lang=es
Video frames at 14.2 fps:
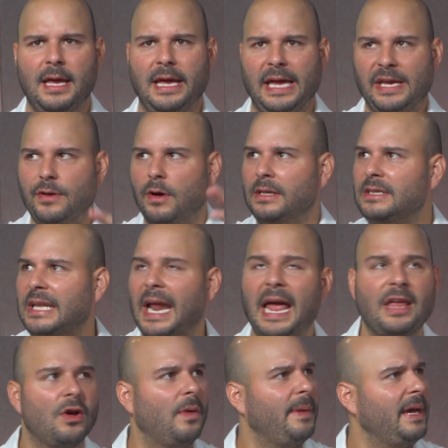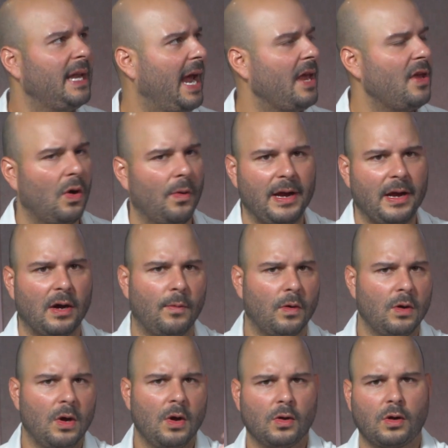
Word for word: y yo entré, yo miré, yo vi cómo,